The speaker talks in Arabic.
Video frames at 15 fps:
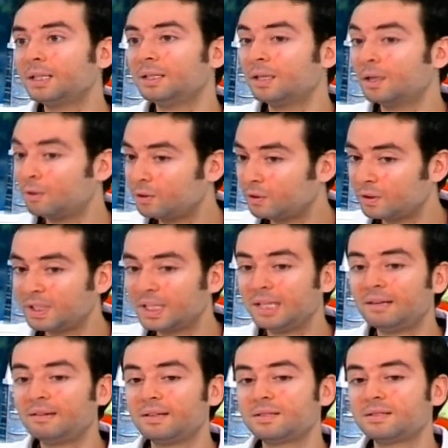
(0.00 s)
هيدي دورته
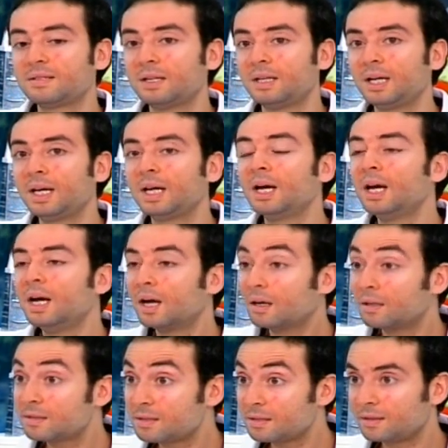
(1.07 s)
الثالثة السنة
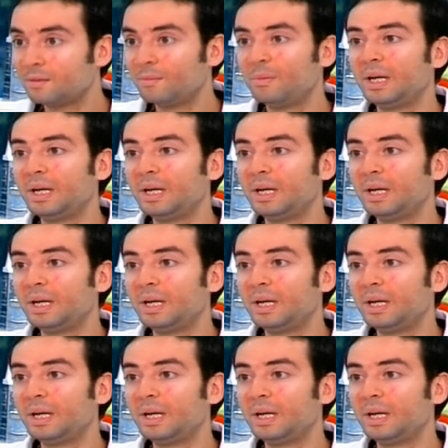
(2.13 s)
خلصت